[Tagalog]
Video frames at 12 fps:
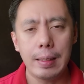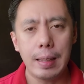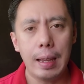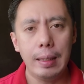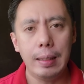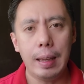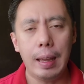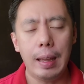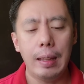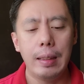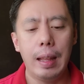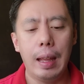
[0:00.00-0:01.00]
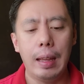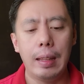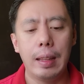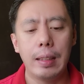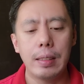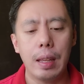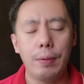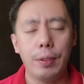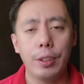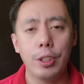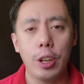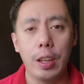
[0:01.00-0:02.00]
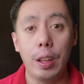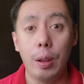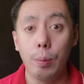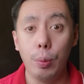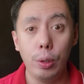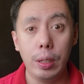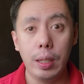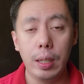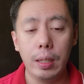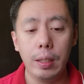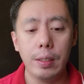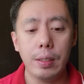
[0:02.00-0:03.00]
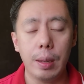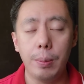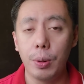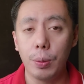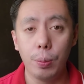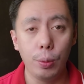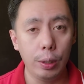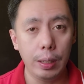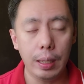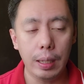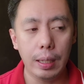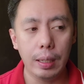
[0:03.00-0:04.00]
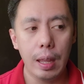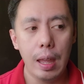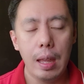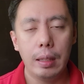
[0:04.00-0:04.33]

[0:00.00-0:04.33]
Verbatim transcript: sa kanya na nagsuffer siya ng bullying, cyberbullying,